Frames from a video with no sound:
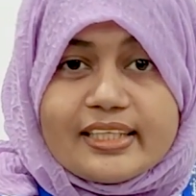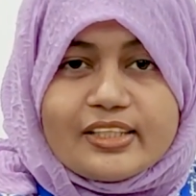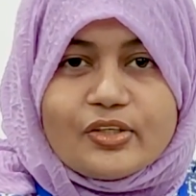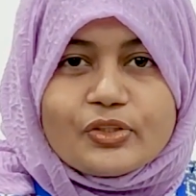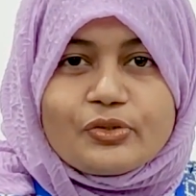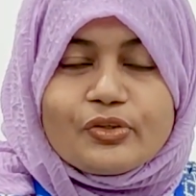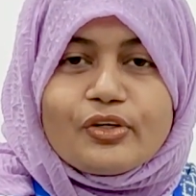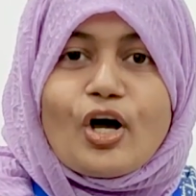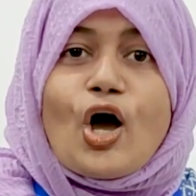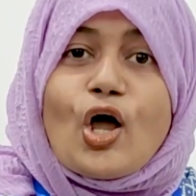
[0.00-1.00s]
দ্বিতীয়ত
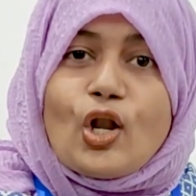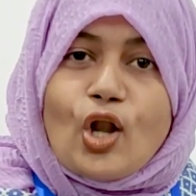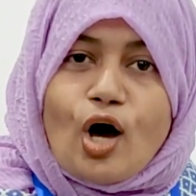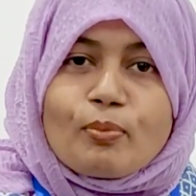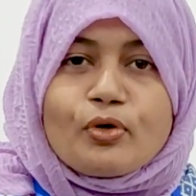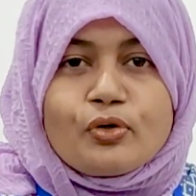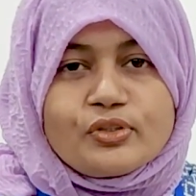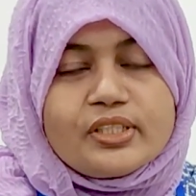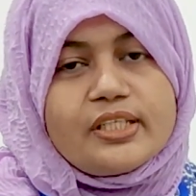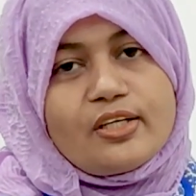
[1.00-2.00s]
লবণ ও
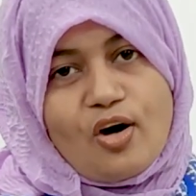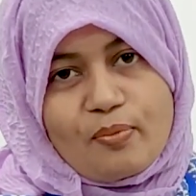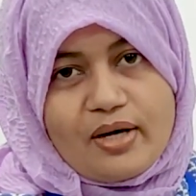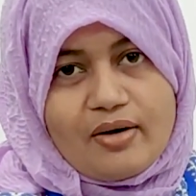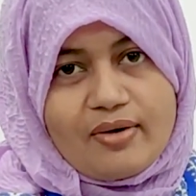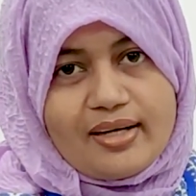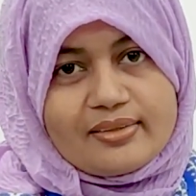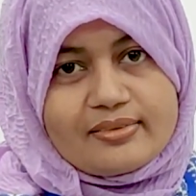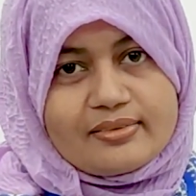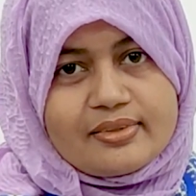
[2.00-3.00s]
চিনি কম খাওয়া
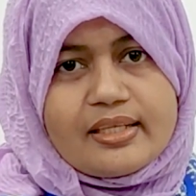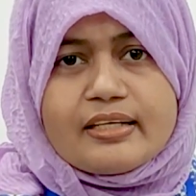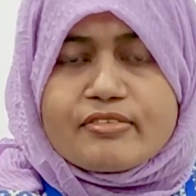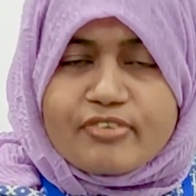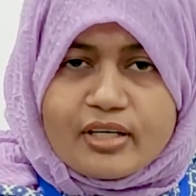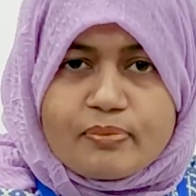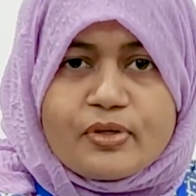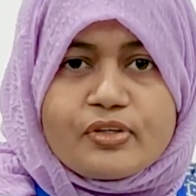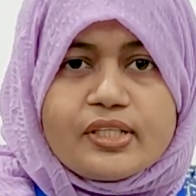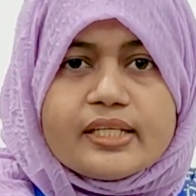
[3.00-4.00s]

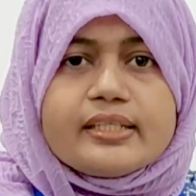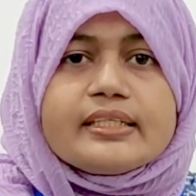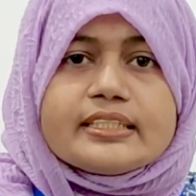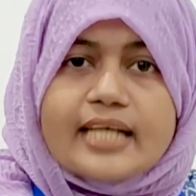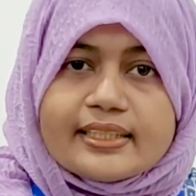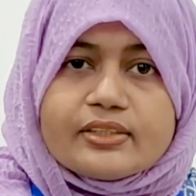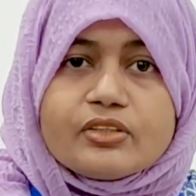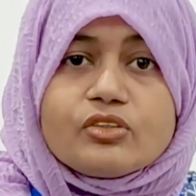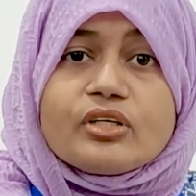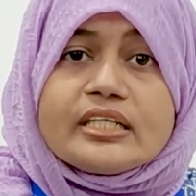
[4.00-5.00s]
ফিলিপিনোদের
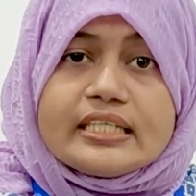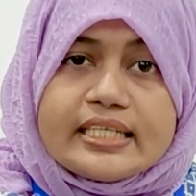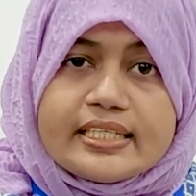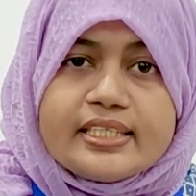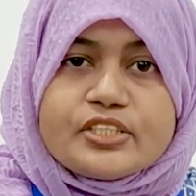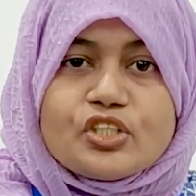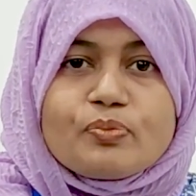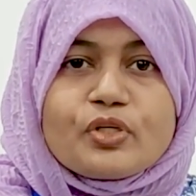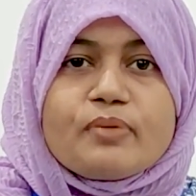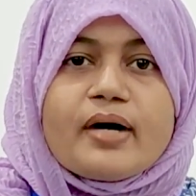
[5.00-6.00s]
সাধারণত নির্দিষ্ট
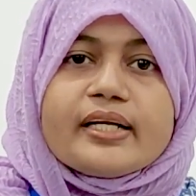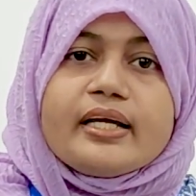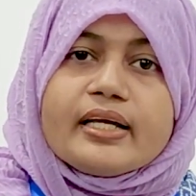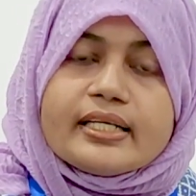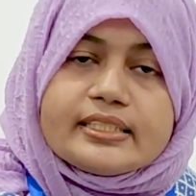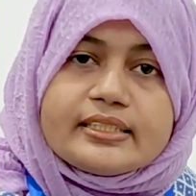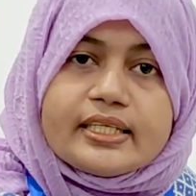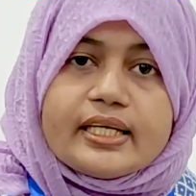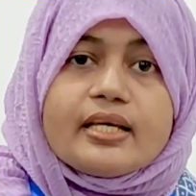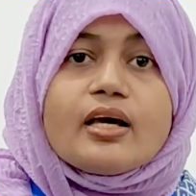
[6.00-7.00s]
পরিমাণ
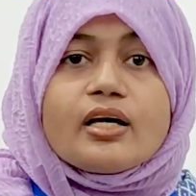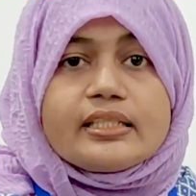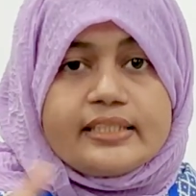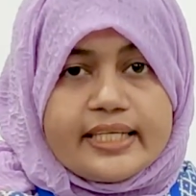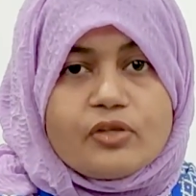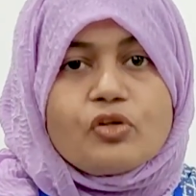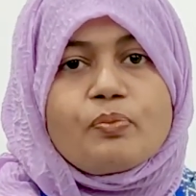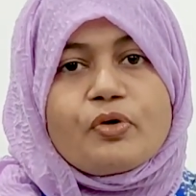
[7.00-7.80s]
চেয়ে দ্বিগুণ